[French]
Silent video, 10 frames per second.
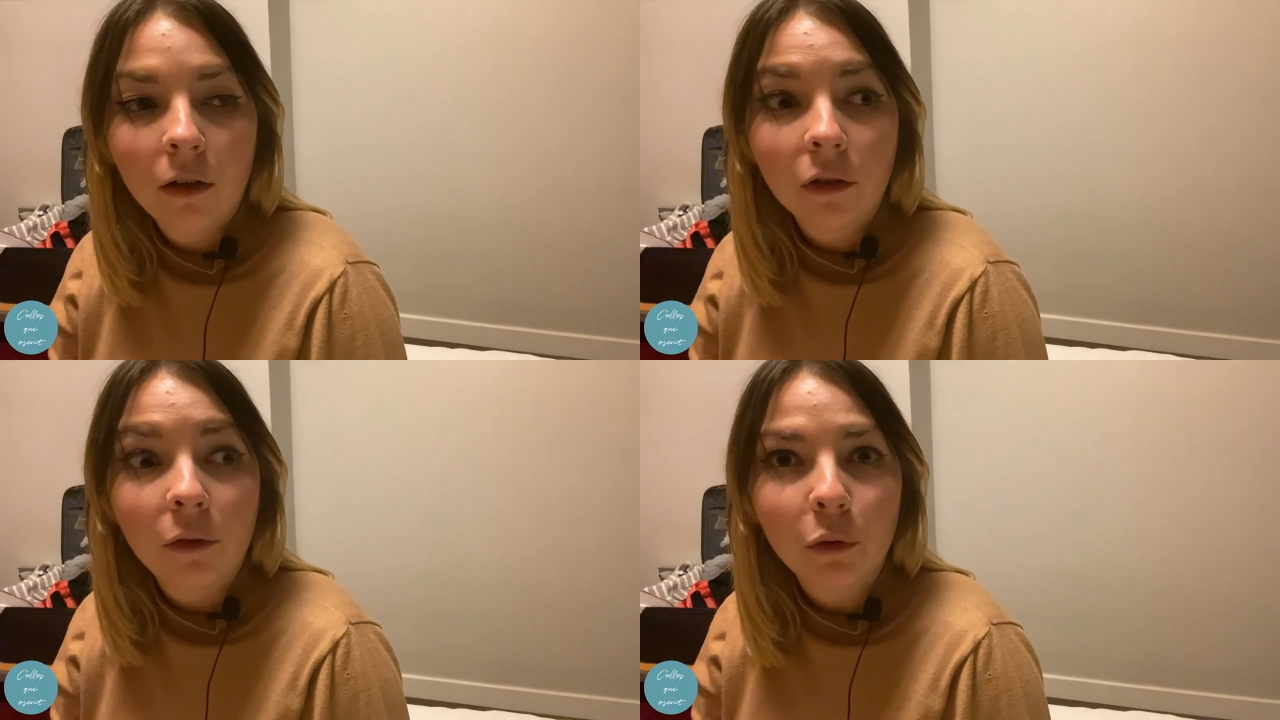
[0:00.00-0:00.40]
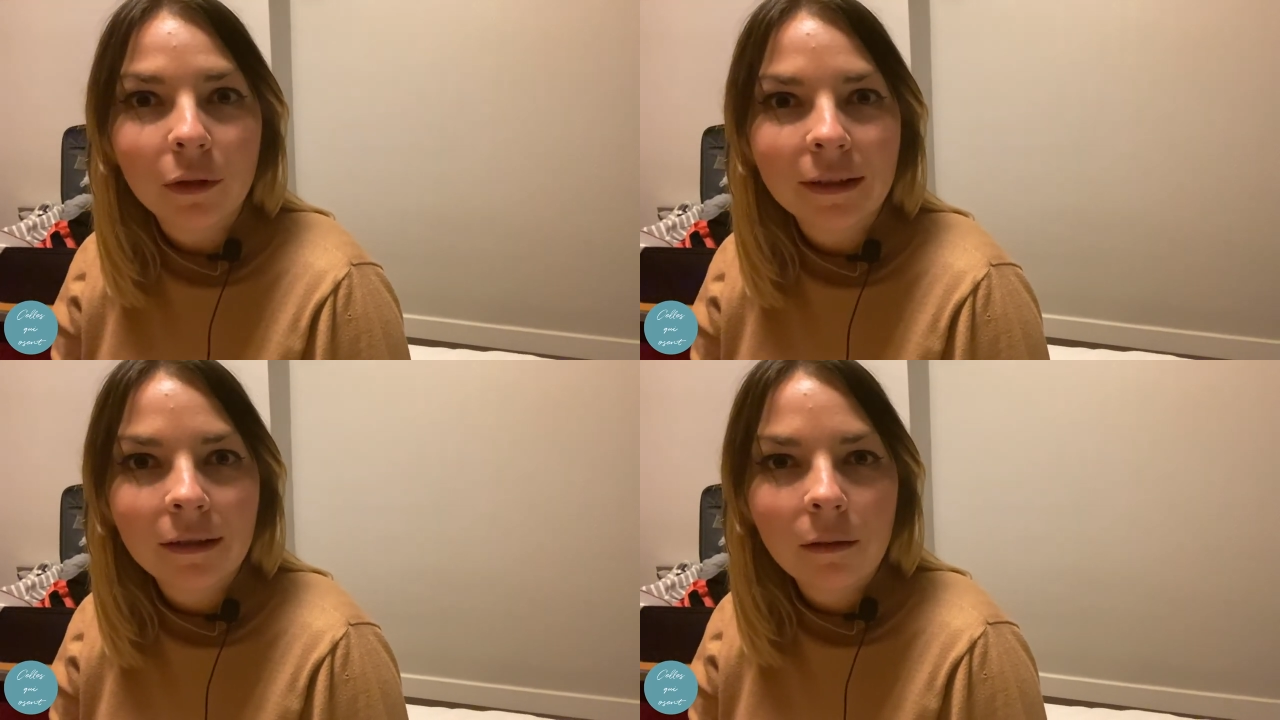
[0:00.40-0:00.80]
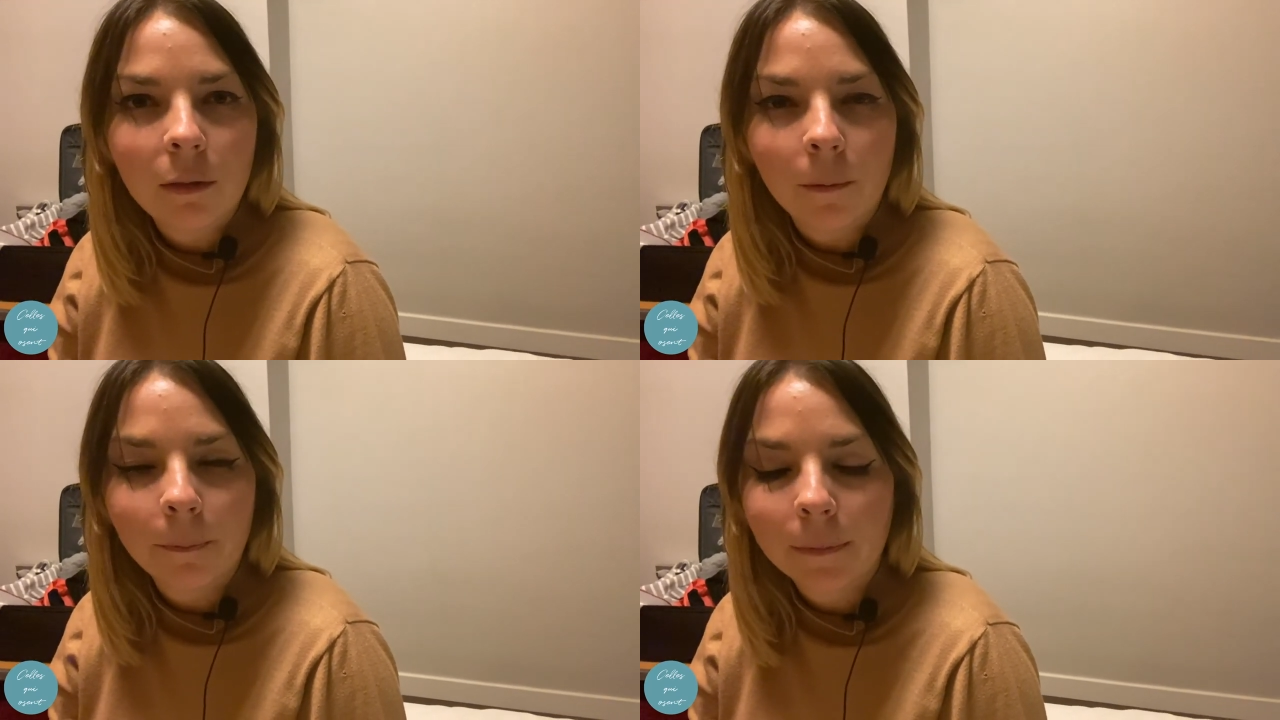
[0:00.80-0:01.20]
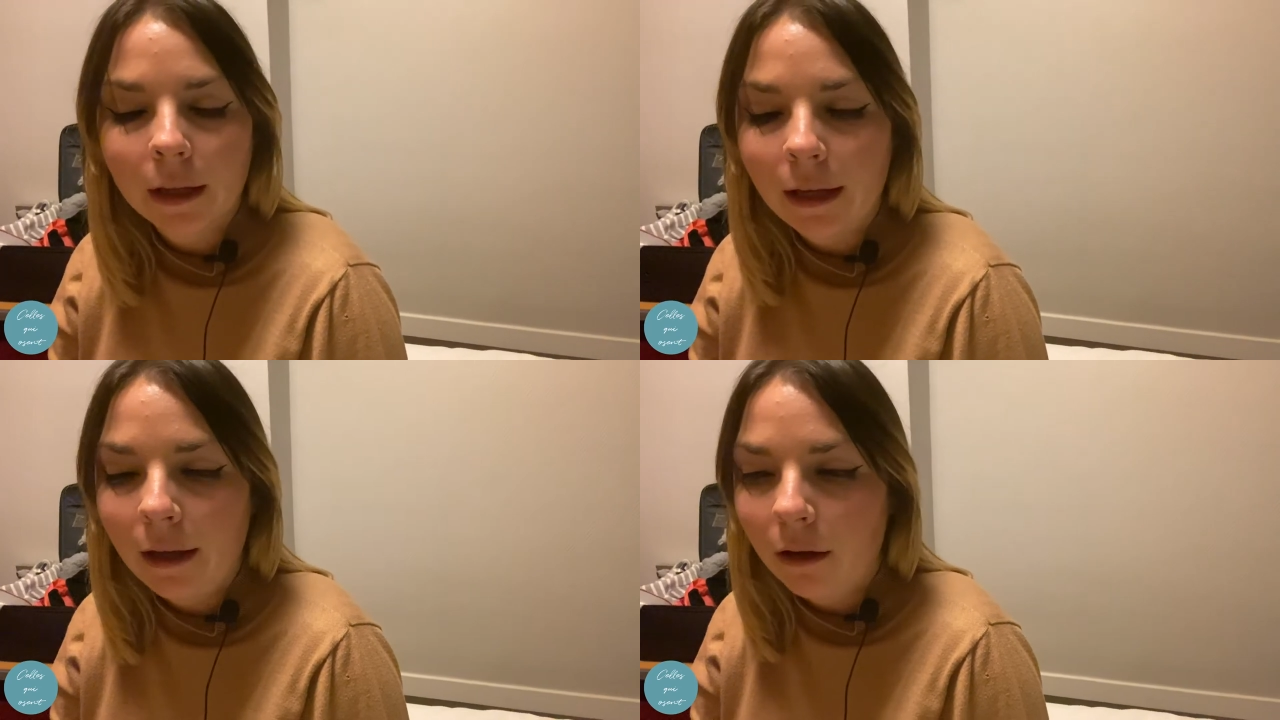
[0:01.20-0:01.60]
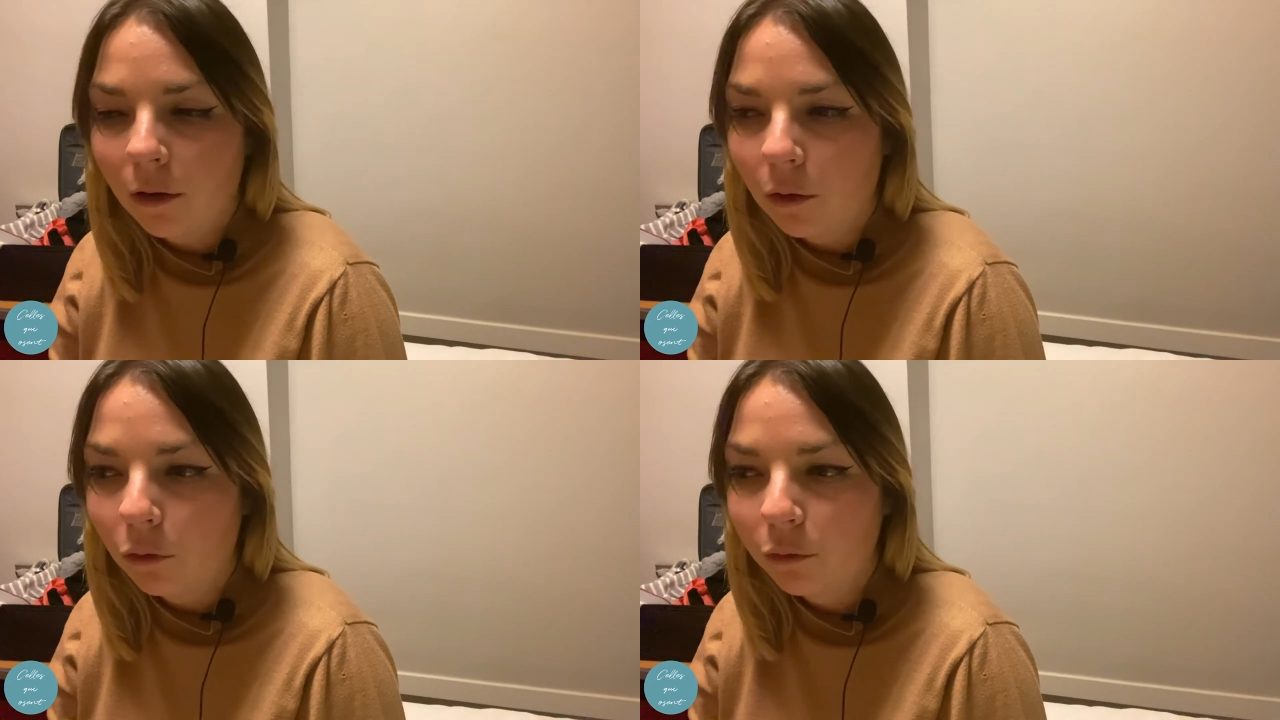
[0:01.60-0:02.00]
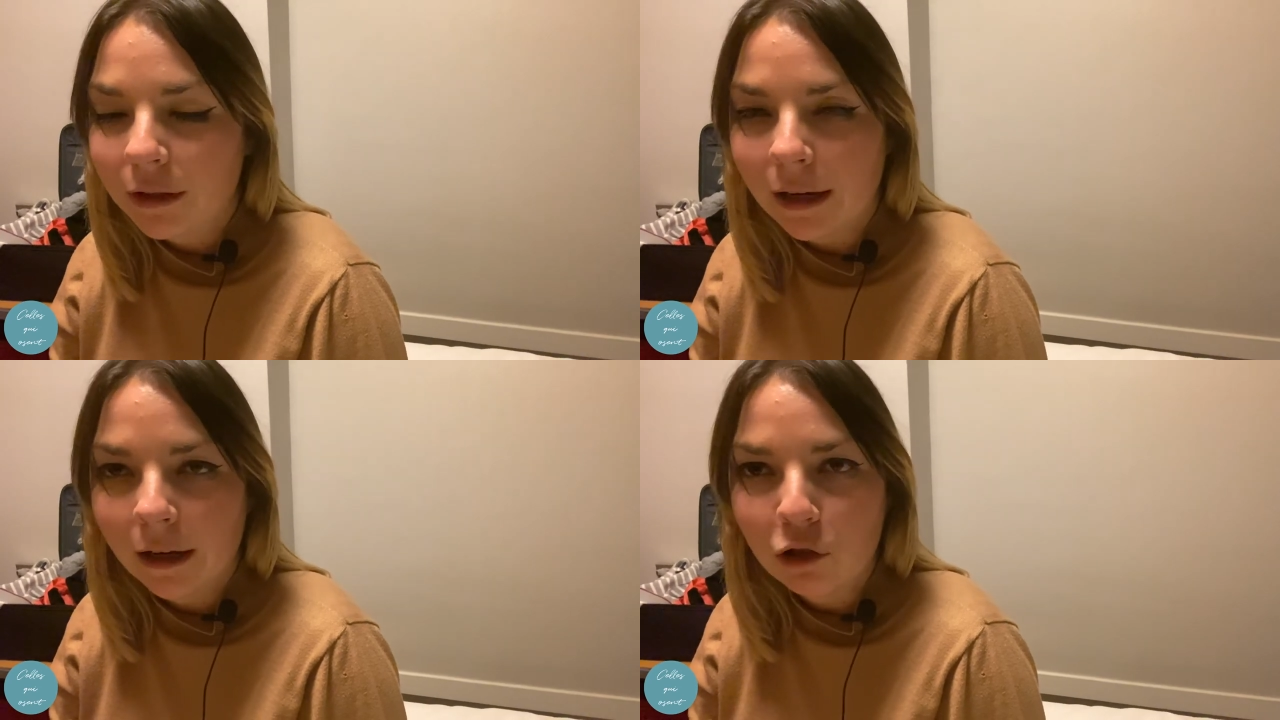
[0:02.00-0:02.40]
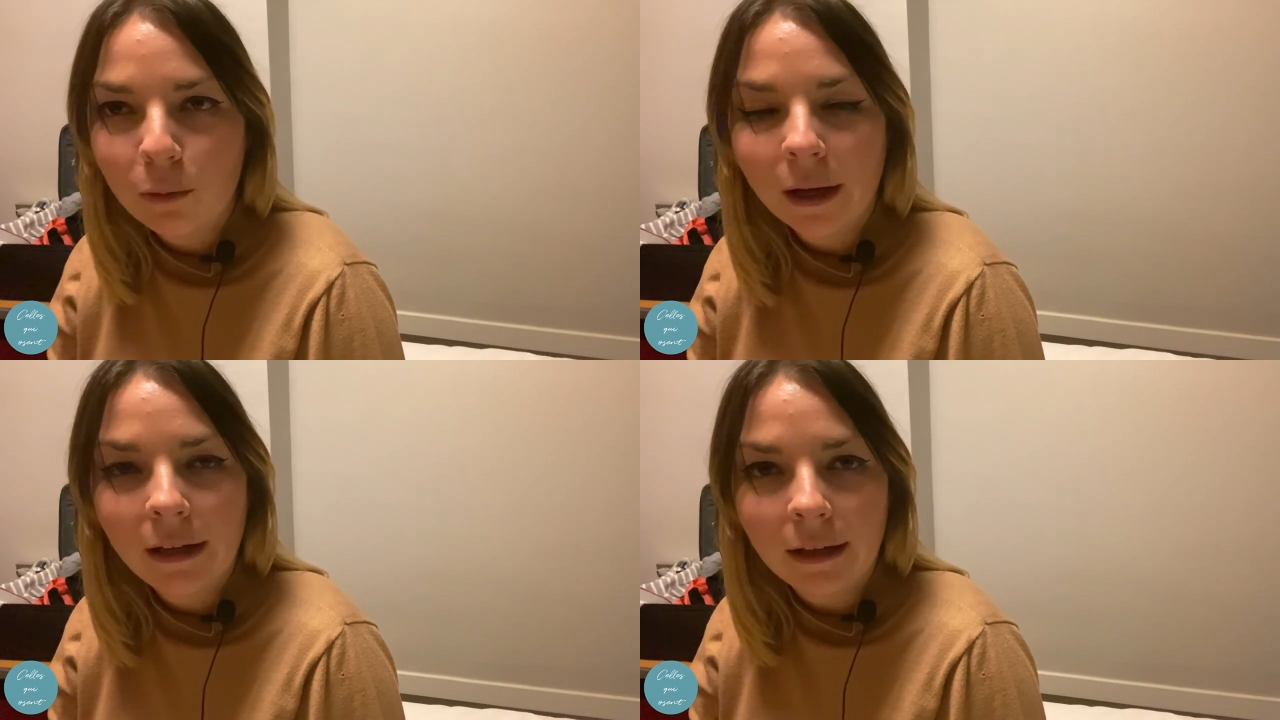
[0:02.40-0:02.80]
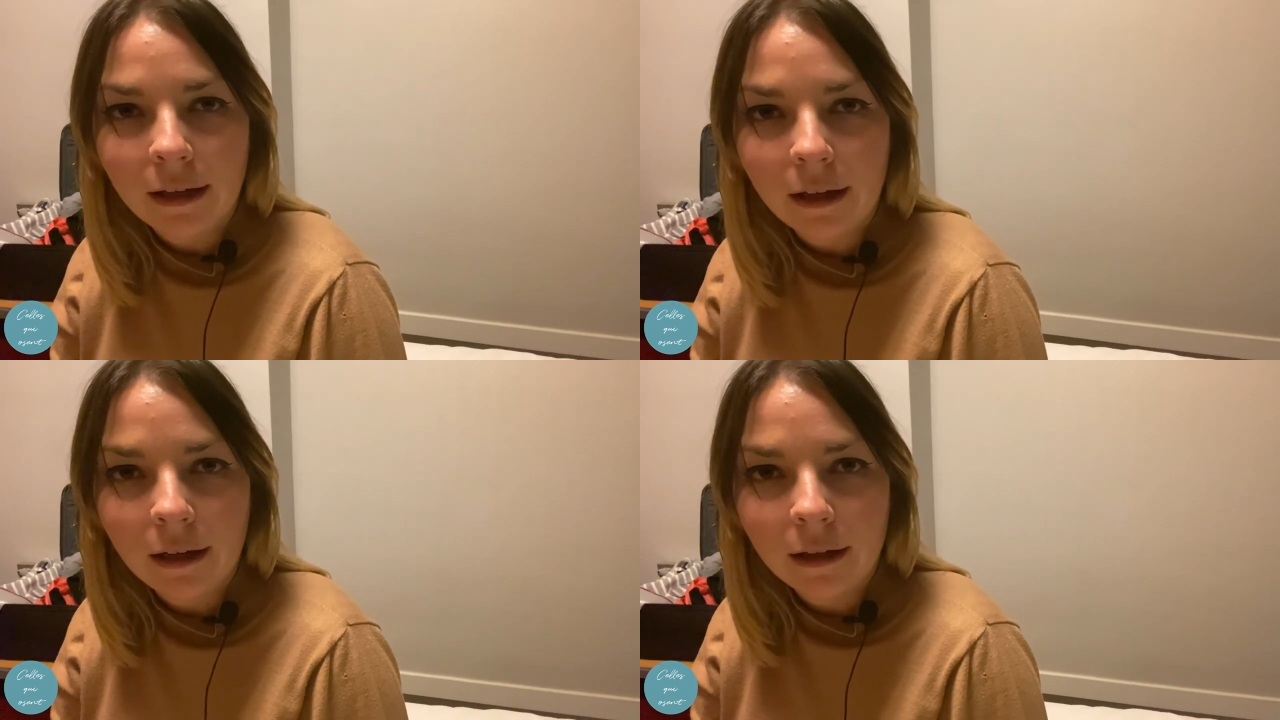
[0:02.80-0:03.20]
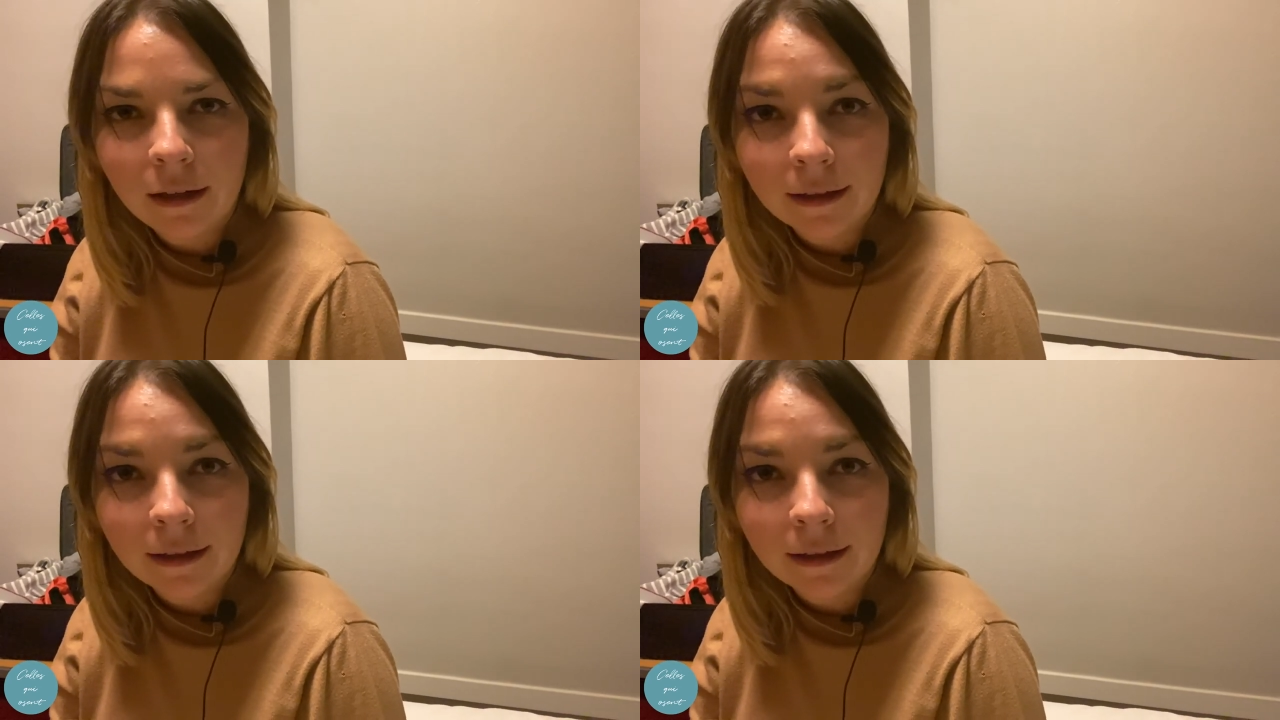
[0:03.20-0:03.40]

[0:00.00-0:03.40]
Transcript: votre cible et donc vous allez récupérer des,